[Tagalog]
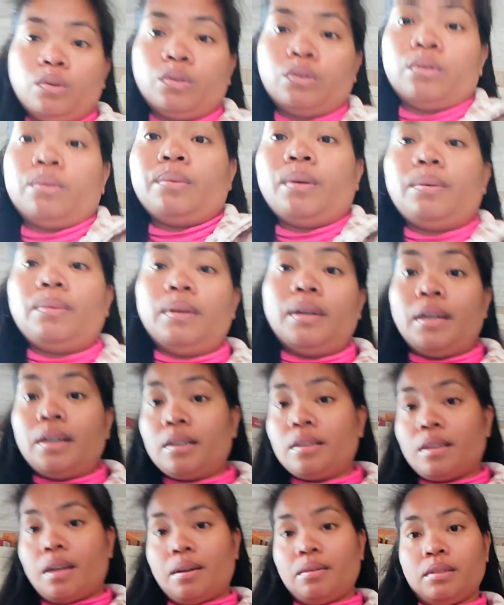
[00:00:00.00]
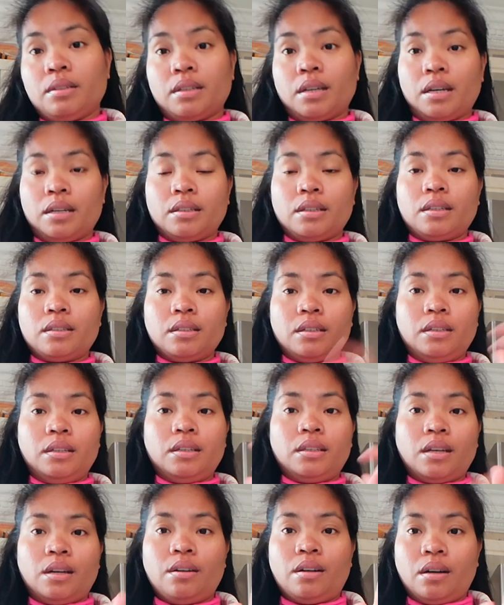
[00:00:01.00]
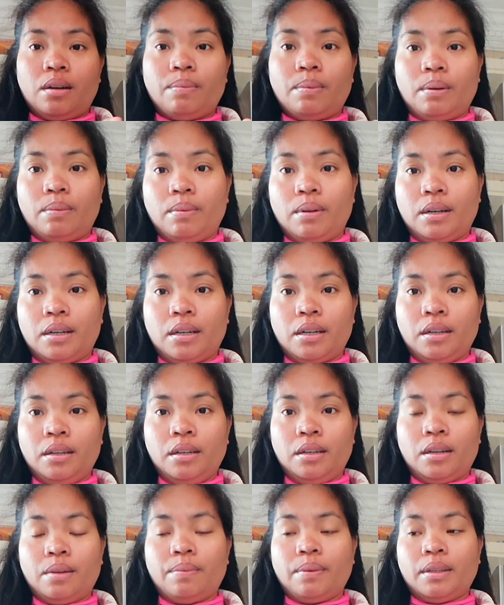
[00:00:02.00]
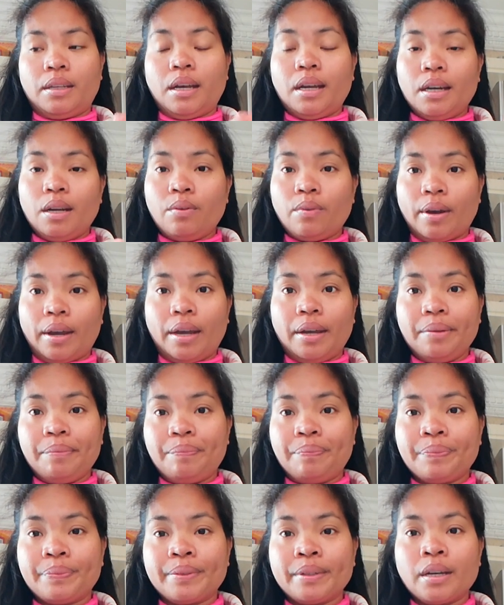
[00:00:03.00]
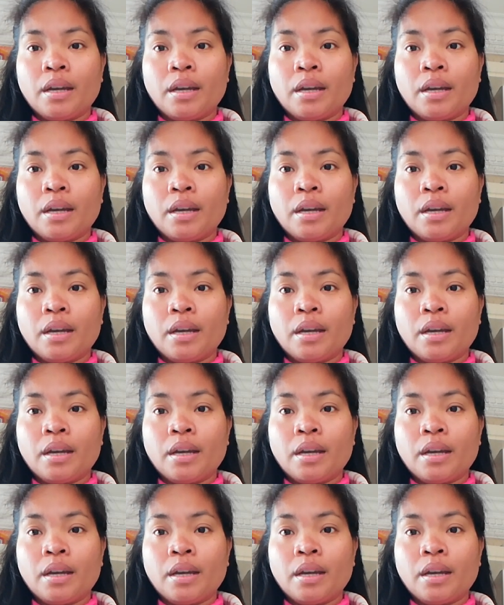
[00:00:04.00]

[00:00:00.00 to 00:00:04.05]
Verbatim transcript: So, maybe next time, guys. Kasi hindi tayo nakapag-vlog kanina. But anyway,